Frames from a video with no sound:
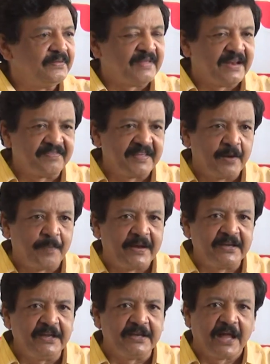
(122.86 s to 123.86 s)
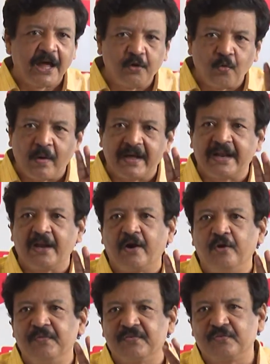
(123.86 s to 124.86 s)
జనసేన పార్టీ నాలుగు వారాలు
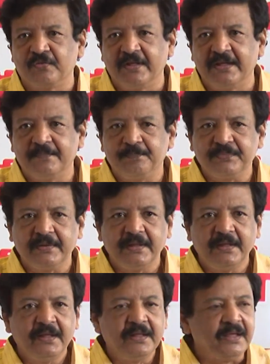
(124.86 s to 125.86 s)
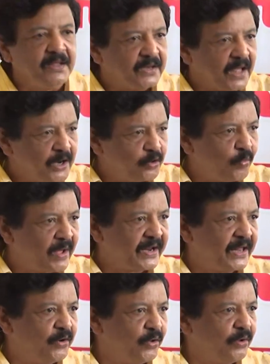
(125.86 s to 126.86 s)
గడువిస్తుంది ఈ నాలుగు
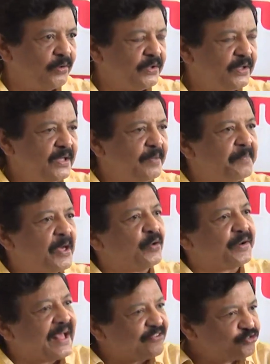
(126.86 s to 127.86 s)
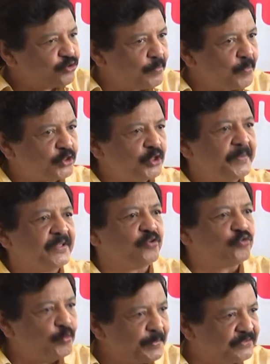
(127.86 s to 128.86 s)
వారాల్లో మేము రాష్ట్రం మొత్తం మీద
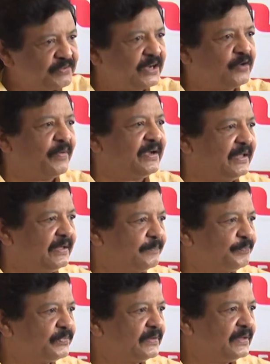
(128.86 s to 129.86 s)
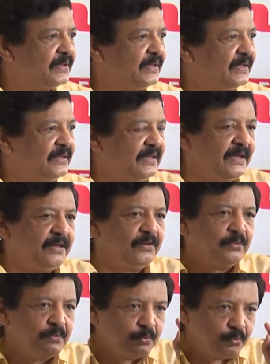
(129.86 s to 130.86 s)
చూపించినటువంటి ఈ
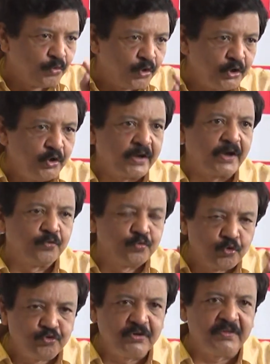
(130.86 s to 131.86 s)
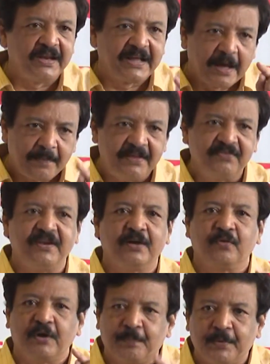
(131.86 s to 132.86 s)
రోడ్ల యొక్క దుస్థితిని
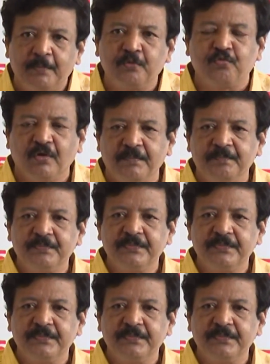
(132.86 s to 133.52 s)
గమనించినటువంటి ప్రభుత్వం